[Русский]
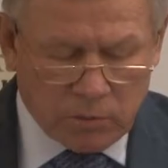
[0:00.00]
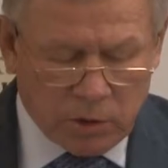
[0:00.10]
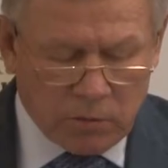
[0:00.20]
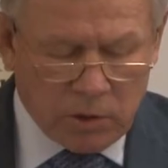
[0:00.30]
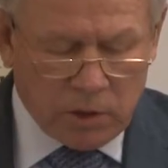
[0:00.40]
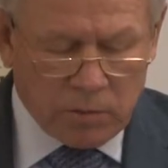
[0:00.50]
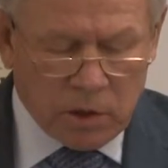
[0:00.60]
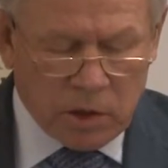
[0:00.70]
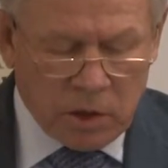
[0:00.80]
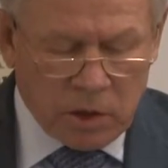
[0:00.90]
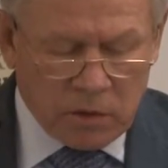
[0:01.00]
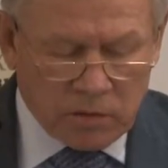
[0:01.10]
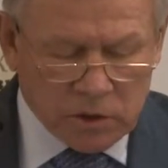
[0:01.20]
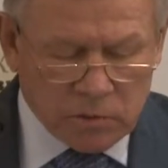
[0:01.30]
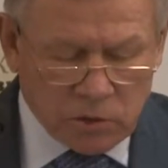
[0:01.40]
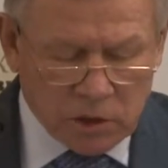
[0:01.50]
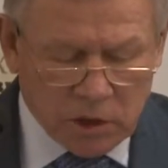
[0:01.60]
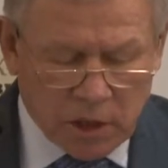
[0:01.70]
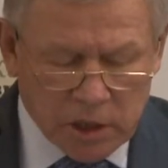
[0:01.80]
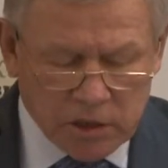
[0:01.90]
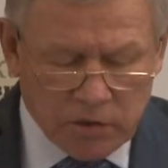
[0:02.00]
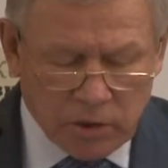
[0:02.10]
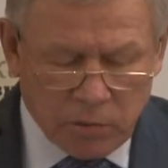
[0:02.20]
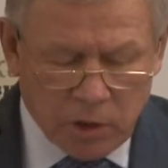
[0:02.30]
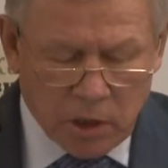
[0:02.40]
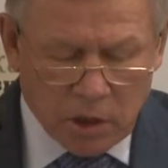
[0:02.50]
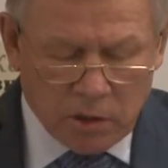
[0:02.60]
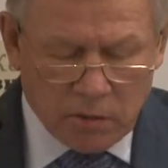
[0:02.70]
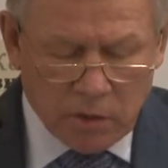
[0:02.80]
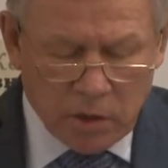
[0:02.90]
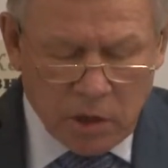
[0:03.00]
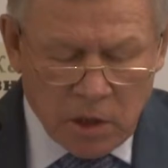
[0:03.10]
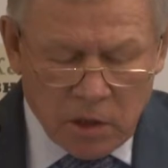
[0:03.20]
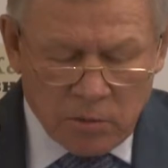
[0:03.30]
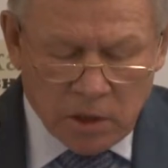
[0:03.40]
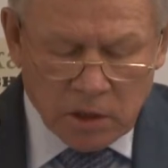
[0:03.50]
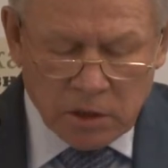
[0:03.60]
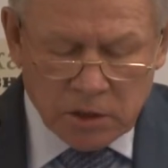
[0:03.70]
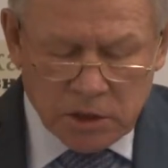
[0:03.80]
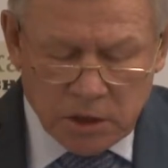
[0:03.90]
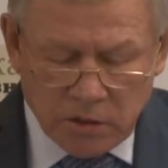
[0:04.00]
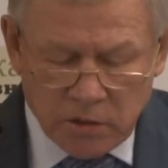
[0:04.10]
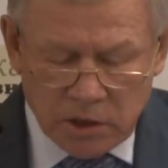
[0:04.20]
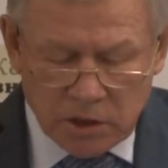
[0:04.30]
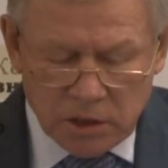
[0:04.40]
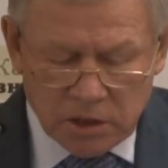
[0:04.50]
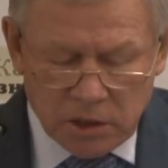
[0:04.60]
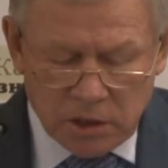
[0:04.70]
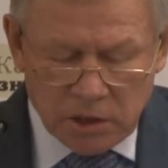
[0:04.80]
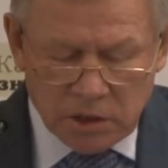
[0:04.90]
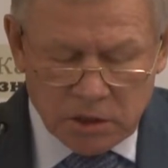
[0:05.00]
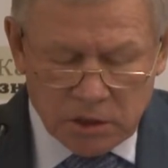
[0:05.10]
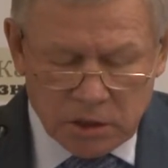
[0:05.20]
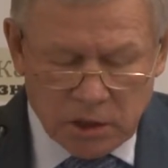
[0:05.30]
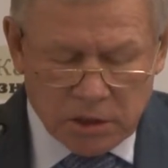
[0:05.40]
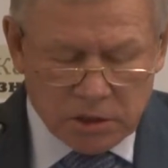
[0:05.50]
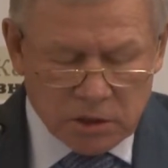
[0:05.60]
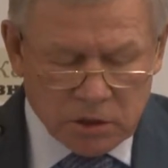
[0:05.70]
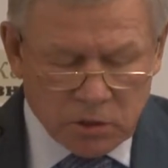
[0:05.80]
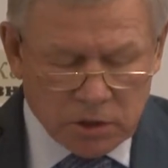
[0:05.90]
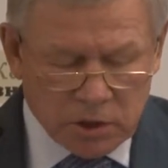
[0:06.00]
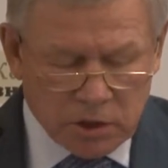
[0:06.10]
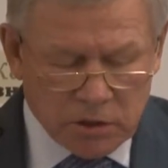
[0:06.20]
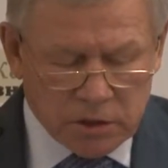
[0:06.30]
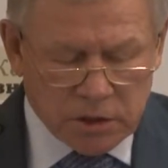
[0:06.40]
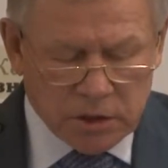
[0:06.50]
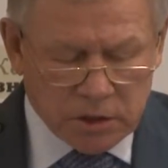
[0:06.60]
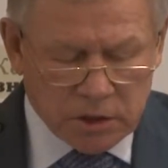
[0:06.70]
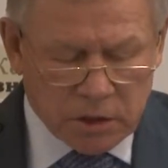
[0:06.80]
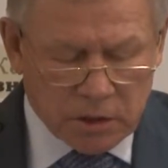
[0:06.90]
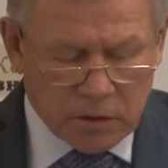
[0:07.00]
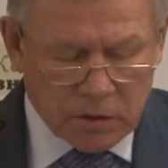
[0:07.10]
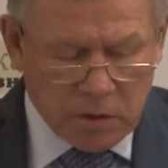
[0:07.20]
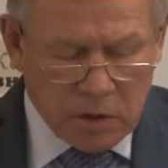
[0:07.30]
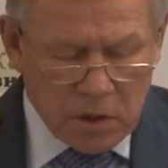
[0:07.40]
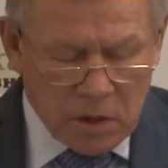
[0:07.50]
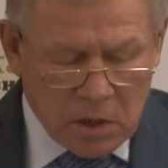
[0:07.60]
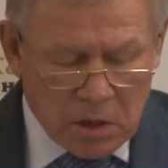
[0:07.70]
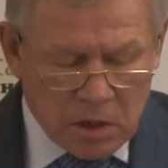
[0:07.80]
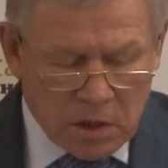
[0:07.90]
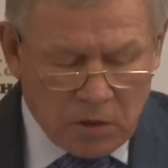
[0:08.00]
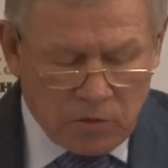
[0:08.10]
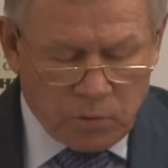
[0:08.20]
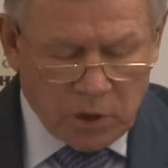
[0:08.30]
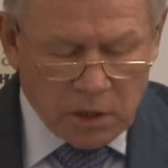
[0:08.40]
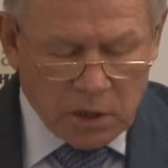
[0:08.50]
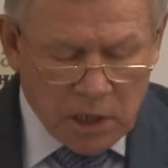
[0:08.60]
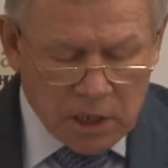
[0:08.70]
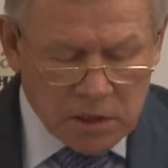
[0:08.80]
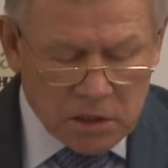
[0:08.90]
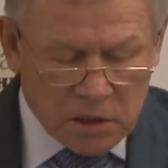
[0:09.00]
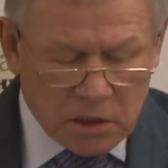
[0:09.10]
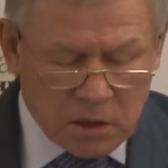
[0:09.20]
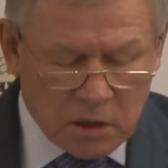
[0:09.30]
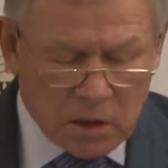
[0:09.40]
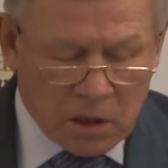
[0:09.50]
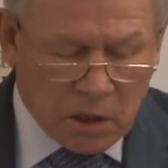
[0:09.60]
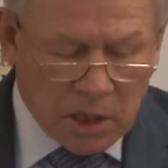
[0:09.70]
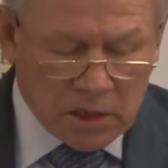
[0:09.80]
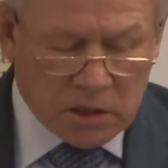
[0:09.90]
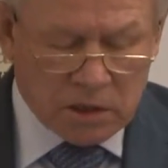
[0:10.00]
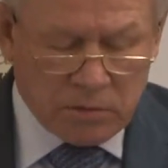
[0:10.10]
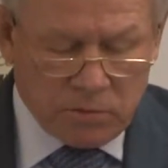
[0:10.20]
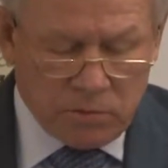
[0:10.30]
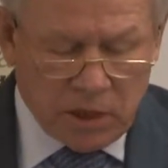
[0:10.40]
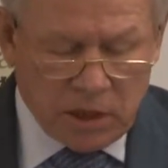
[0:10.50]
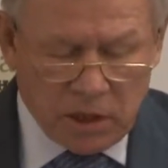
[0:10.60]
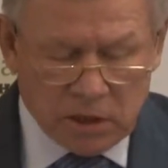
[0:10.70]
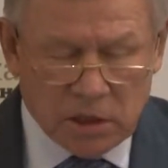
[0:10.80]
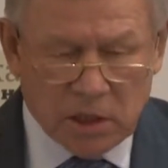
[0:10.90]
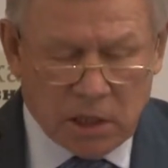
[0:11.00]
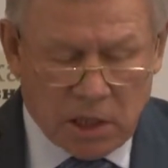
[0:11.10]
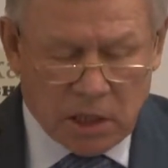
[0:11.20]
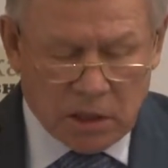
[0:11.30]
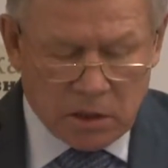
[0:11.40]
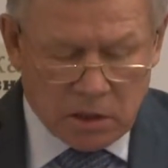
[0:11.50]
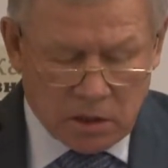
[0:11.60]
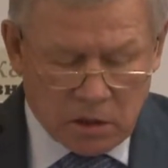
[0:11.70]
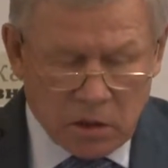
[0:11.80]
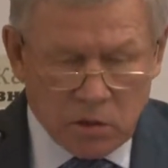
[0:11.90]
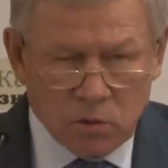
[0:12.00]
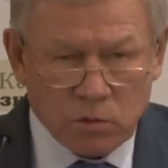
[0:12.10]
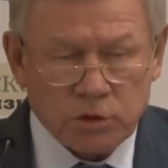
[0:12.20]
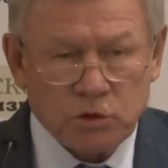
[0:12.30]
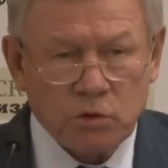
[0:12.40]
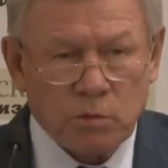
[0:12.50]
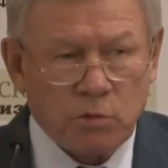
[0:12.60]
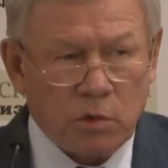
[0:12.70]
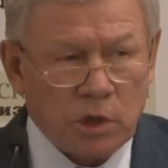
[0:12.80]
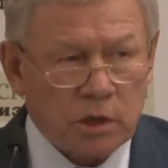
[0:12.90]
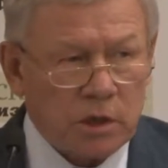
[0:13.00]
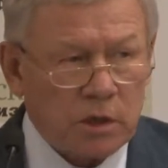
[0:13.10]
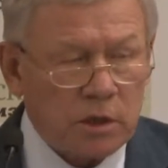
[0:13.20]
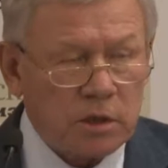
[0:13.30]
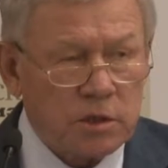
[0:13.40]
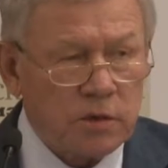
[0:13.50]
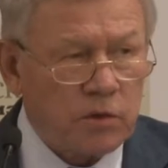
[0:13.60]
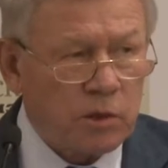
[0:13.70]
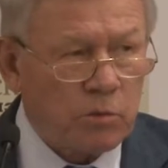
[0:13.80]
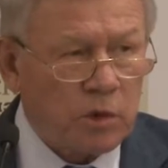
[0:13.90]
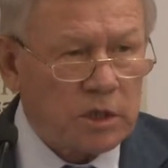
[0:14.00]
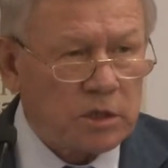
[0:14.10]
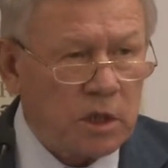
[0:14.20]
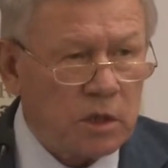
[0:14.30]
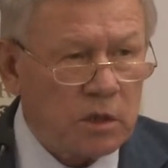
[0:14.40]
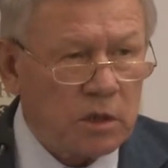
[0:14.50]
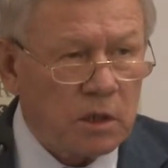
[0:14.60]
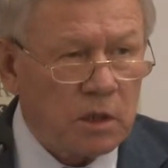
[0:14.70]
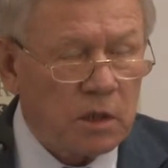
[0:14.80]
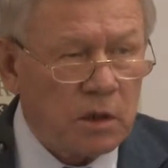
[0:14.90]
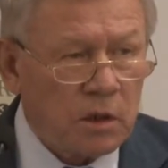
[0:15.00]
проблемы возможен качественный прорыв. Прогнозирование значительно снижает число человеческих жертв и в 15 э, раз менее затратно. Но еще более такие цифры, более солидные,